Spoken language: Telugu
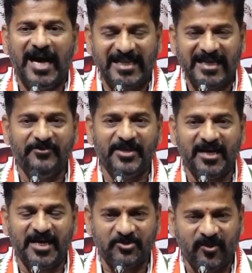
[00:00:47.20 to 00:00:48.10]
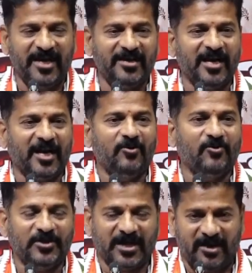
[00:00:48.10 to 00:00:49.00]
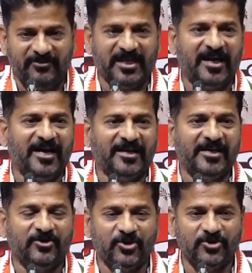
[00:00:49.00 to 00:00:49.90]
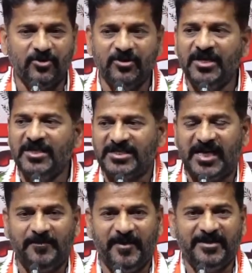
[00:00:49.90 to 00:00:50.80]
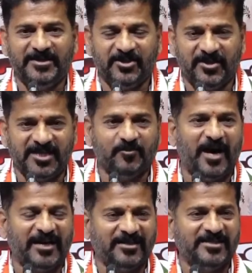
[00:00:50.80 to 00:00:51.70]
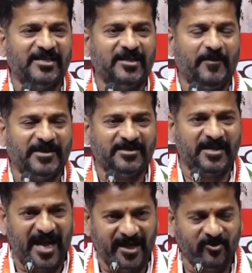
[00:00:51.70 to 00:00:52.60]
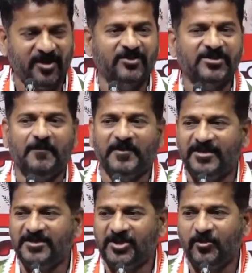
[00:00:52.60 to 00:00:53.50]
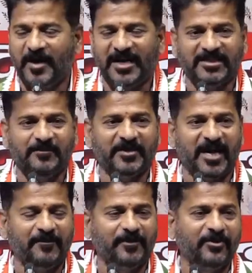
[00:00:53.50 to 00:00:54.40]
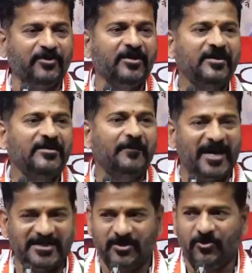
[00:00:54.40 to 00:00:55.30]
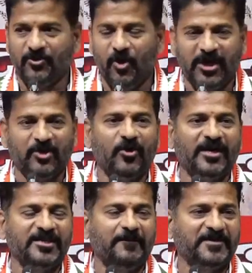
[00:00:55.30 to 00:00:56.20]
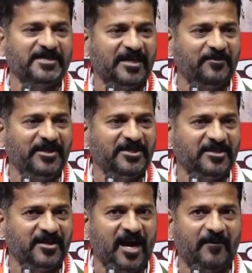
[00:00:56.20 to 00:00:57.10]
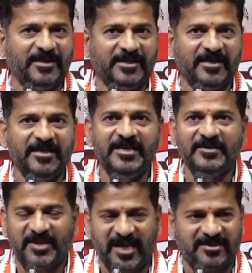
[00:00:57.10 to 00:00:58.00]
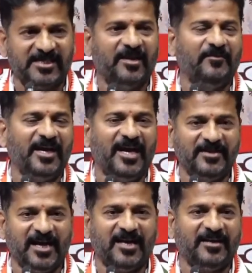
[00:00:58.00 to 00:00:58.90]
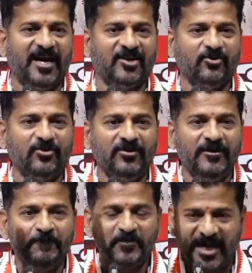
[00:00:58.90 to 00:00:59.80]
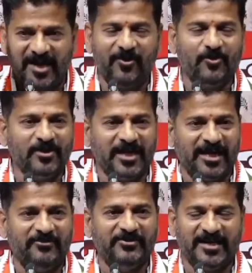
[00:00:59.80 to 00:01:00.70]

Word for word: అదేవిధంగా స్వయంగా కల్వకుంట కవిత గారే ఈరోజు స్టేట్మెంట్ ఇచ్చారు ఎస్ భారతీయ జనతా పార్టీ నాయకులు నన్ను సంప్రదించిన పార్టీ ఫిరాయింపులు పార్టీ కొనుగోలకు అని చెప్పి స్టేట్మెంట్ ఇచ్చింది కాబట్టి తక్షణమే అధికారి గారు కల్వకుంట్ల కవిత